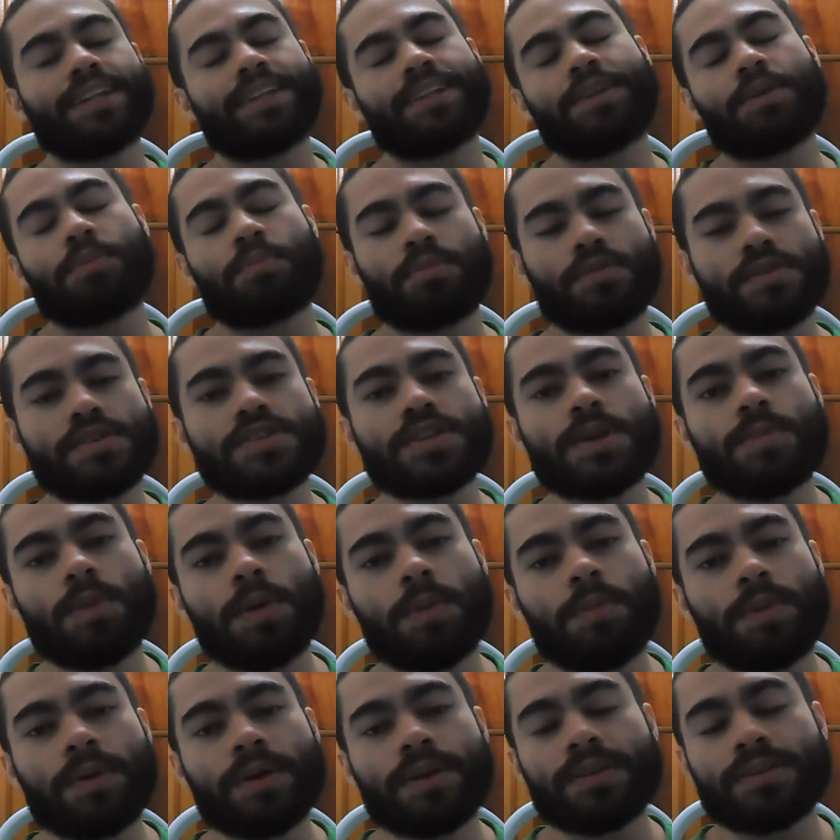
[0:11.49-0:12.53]
Depois que
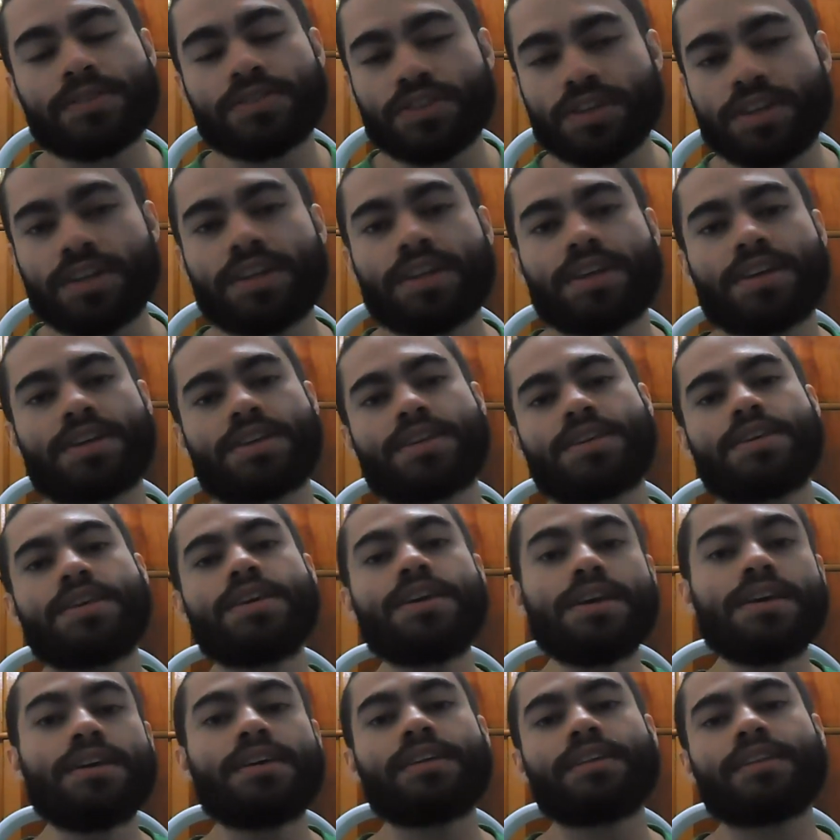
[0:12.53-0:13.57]
me perdi
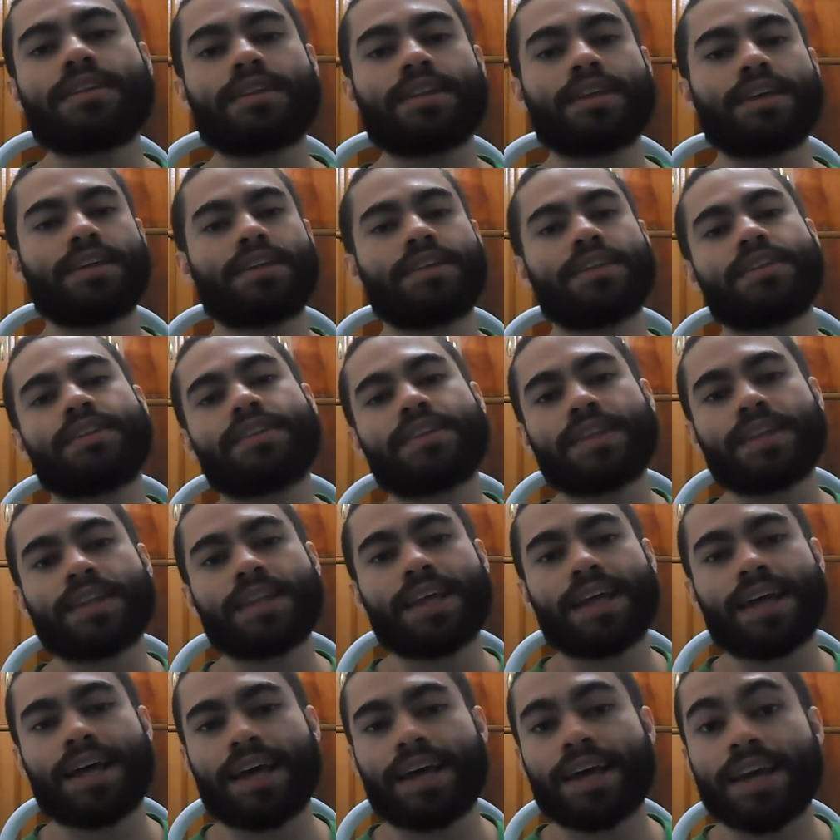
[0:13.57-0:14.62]
aqui, né?
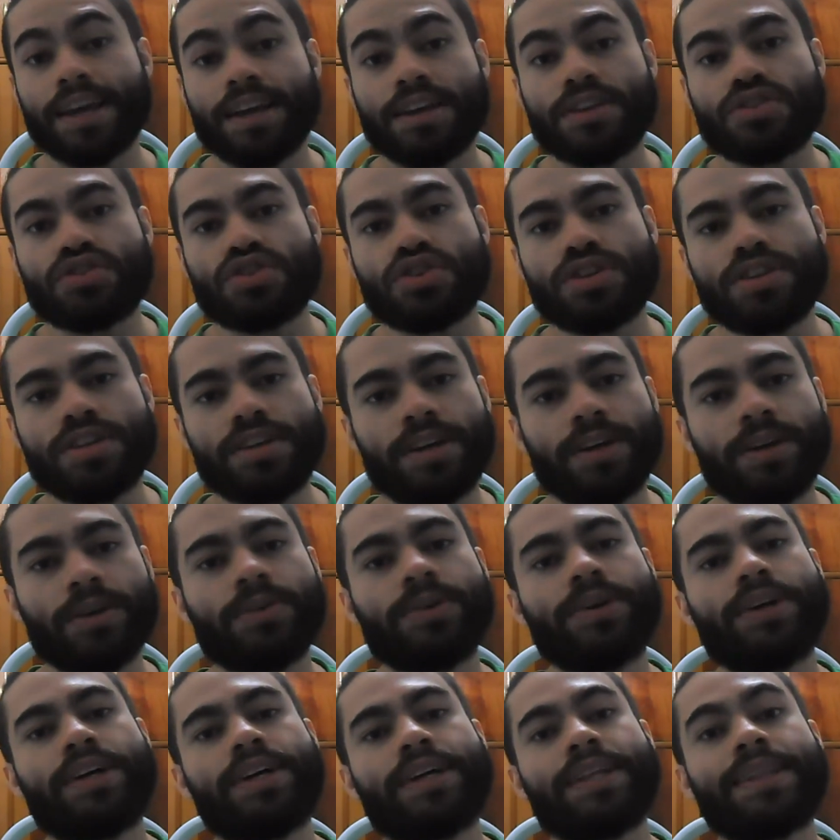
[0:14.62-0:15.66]
Na
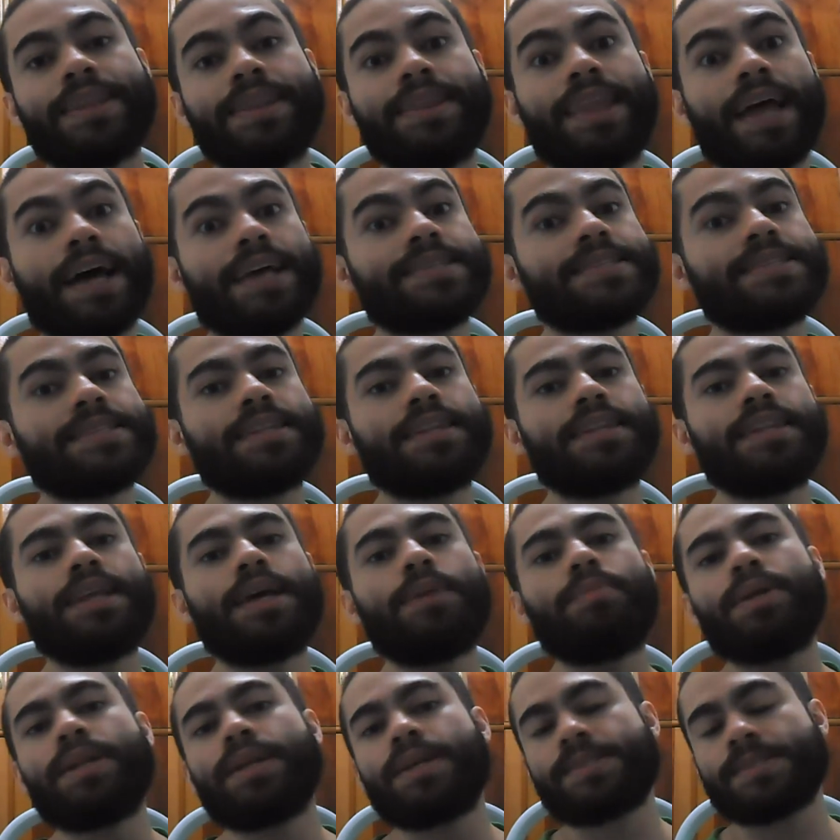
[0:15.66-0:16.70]
região das
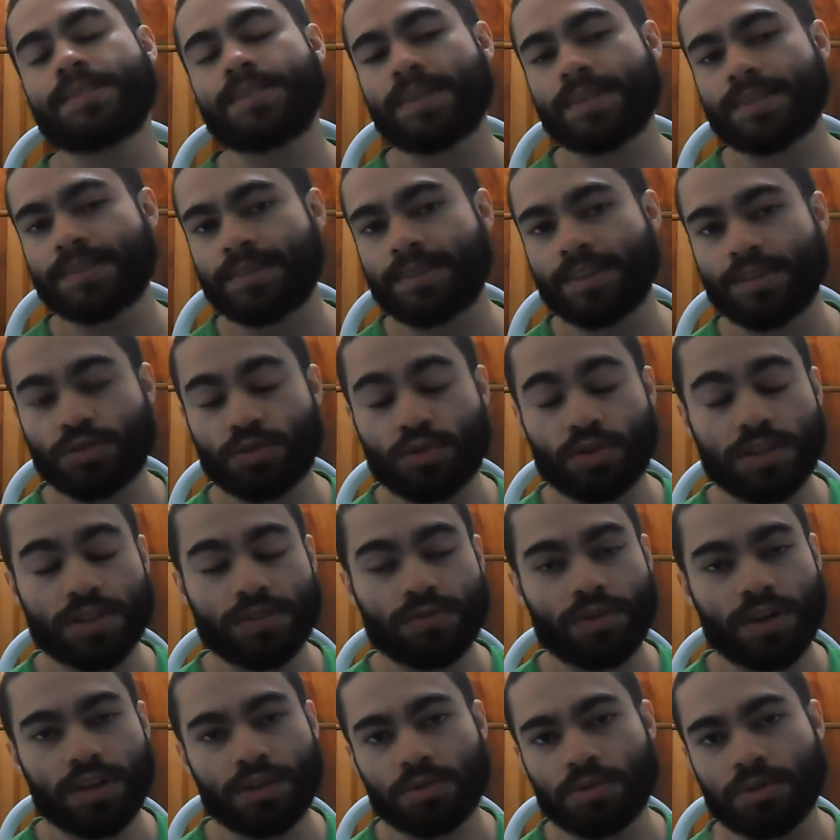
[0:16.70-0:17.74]
lâminas e das
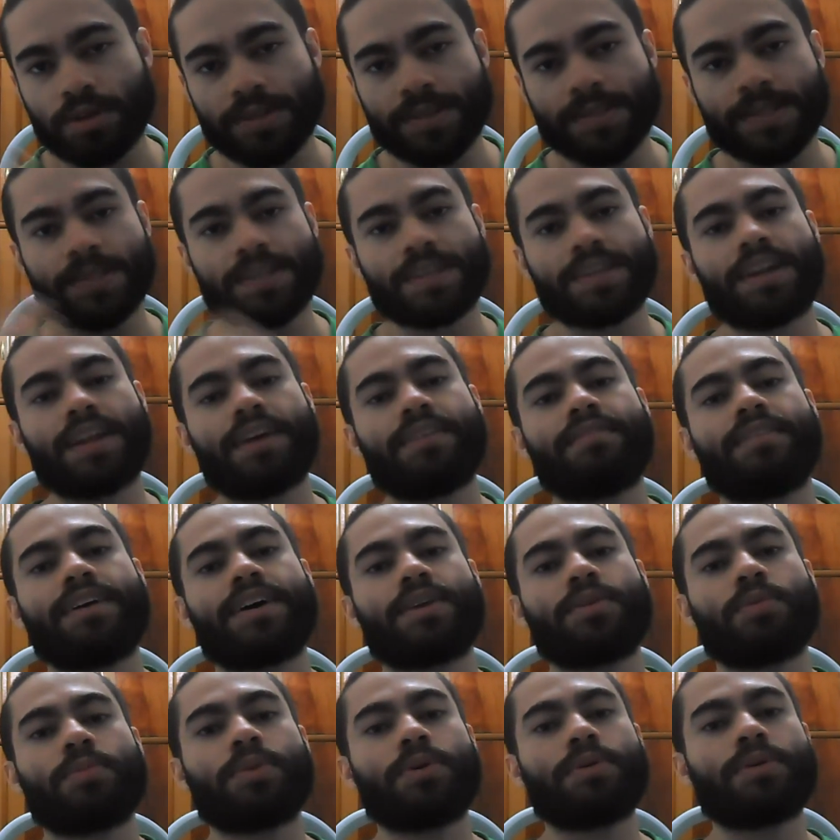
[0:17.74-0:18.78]
tesouras voadoras que
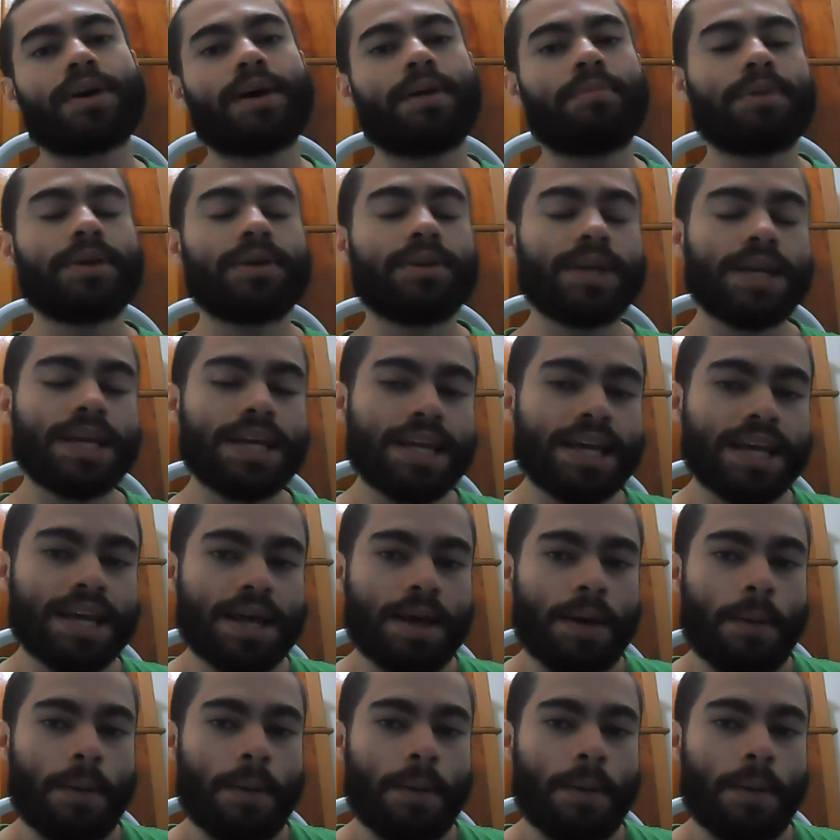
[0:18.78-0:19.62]
levaram meu cabelo.